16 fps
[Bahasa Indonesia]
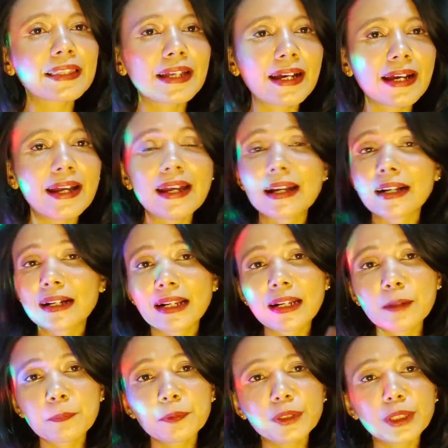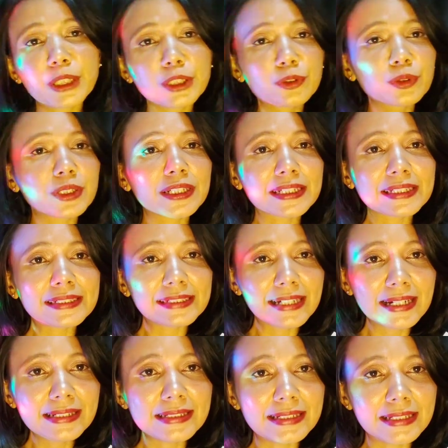Nah, kalaupun itu
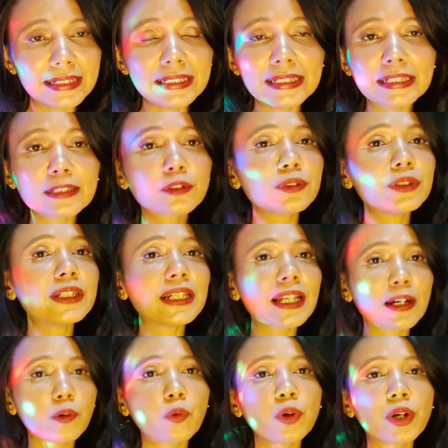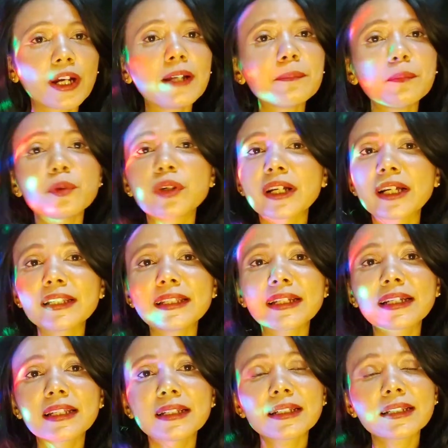terjadi, itu dilakukan bukan
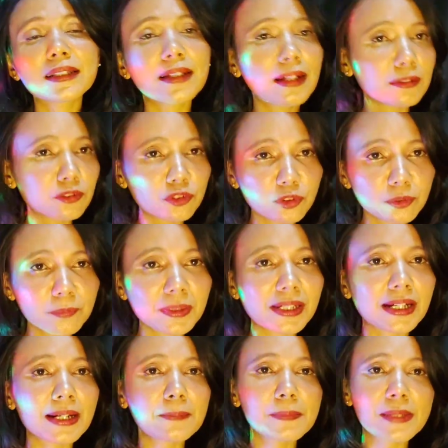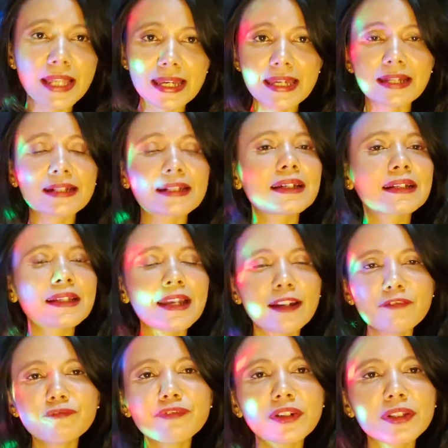dengan langsung merekam layar dari
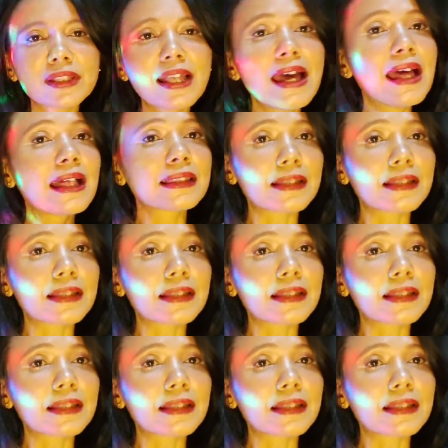handphone,